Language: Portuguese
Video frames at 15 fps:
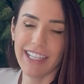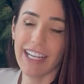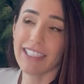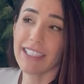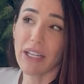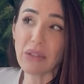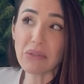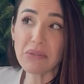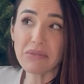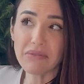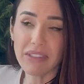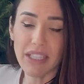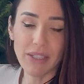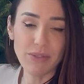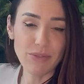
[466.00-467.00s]
Cada um
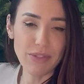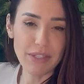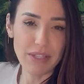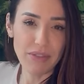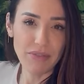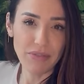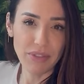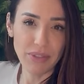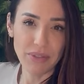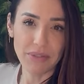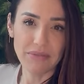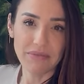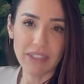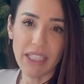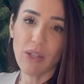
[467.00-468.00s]
tem um
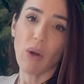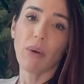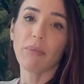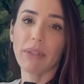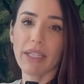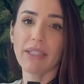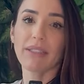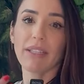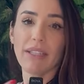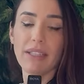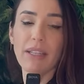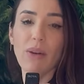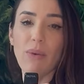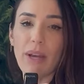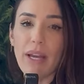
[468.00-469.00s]
desafio. E compreender
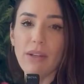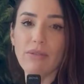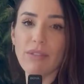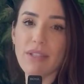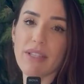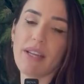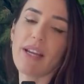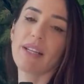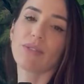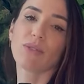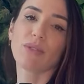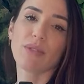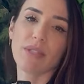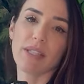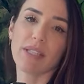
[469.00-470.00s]
que eu erro, você erra,
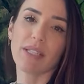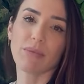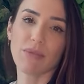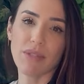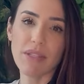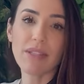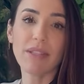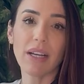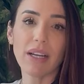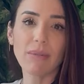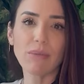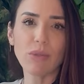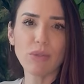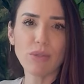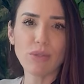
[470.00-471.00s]
todos erramos.
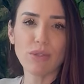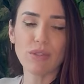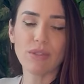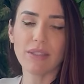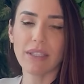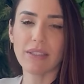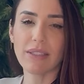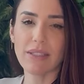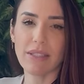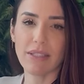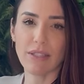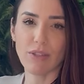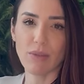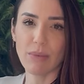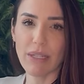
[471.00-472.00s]
Estamos na
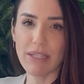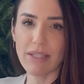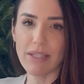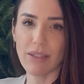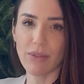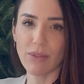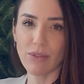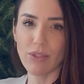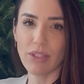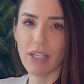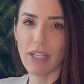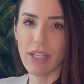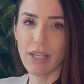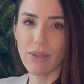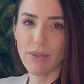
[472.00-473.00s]
terceira dimensão, onde
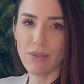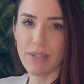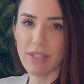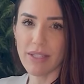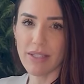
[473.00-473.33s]
tem erros e